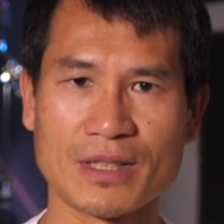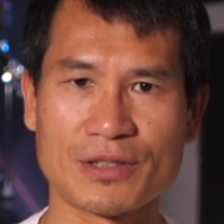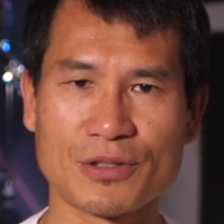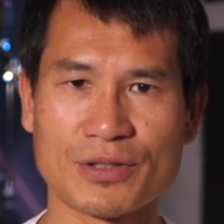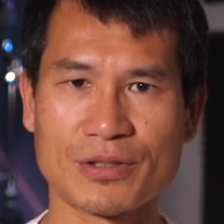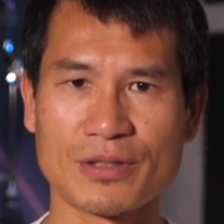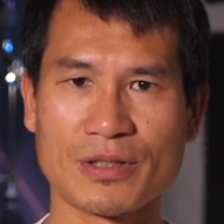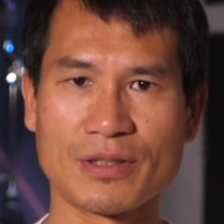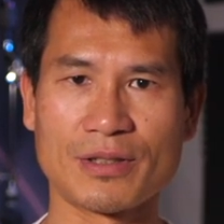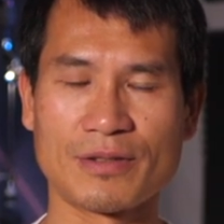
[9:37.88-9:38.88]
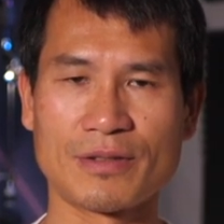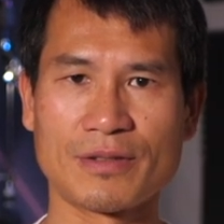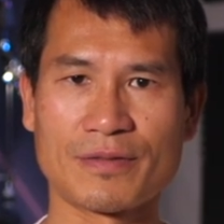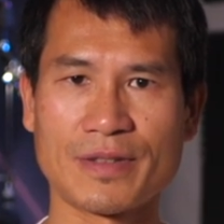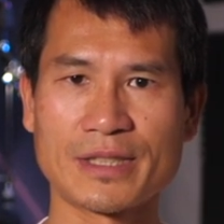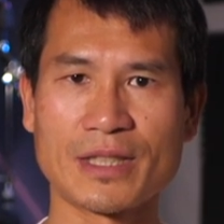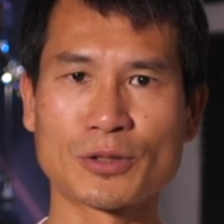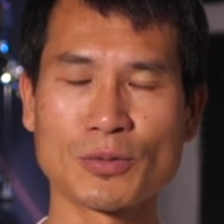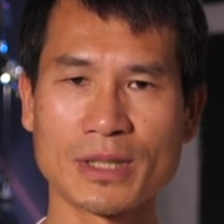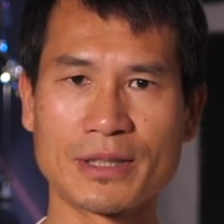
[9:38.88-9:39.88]
就是非常
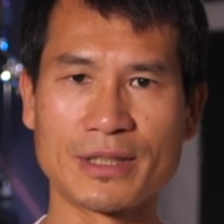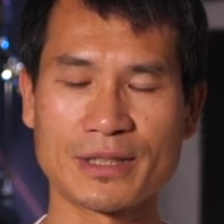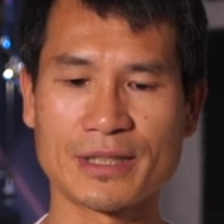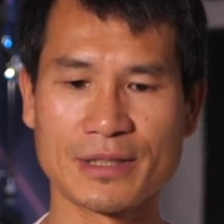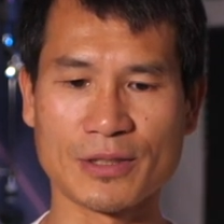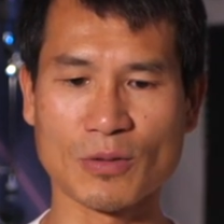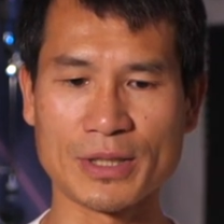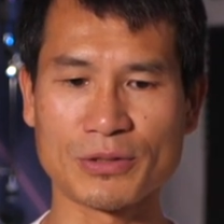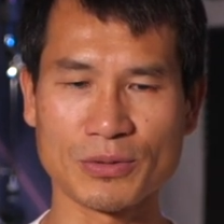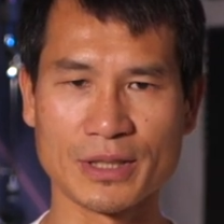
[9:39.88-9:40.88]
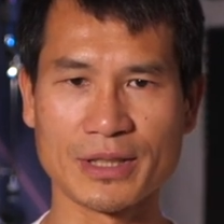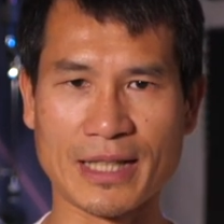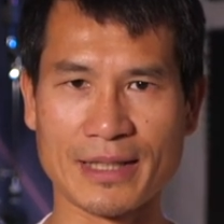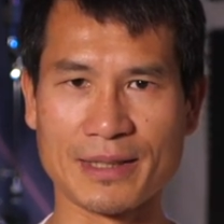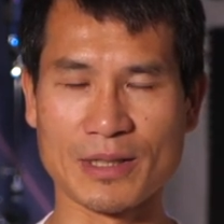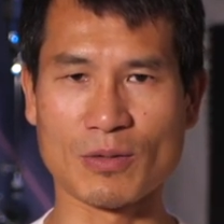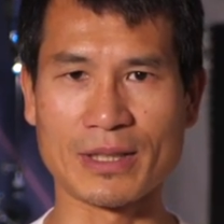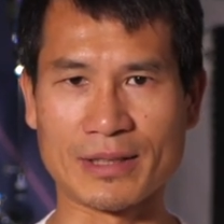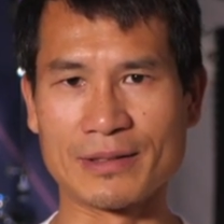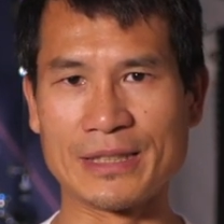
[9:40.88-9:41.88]
中肯的一个观众的眼里的
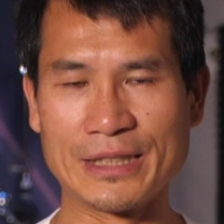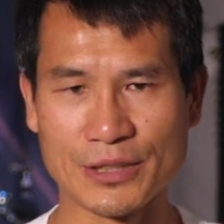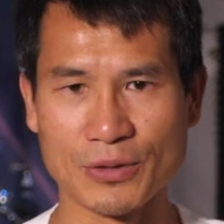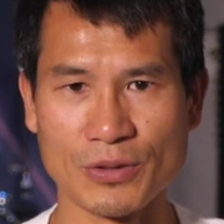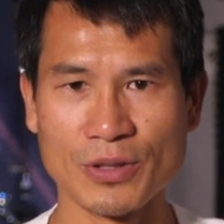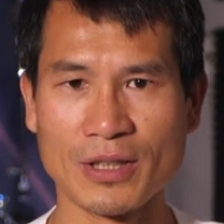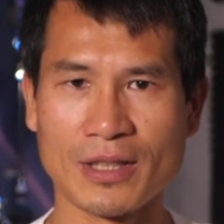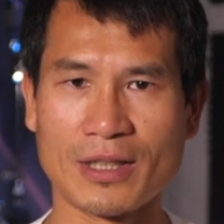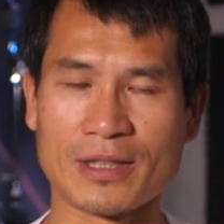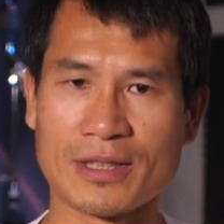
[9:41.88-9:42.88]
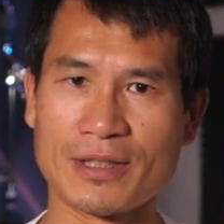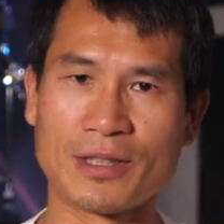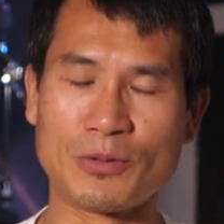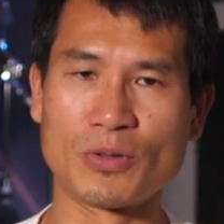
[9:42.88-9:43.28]
话，你就可能很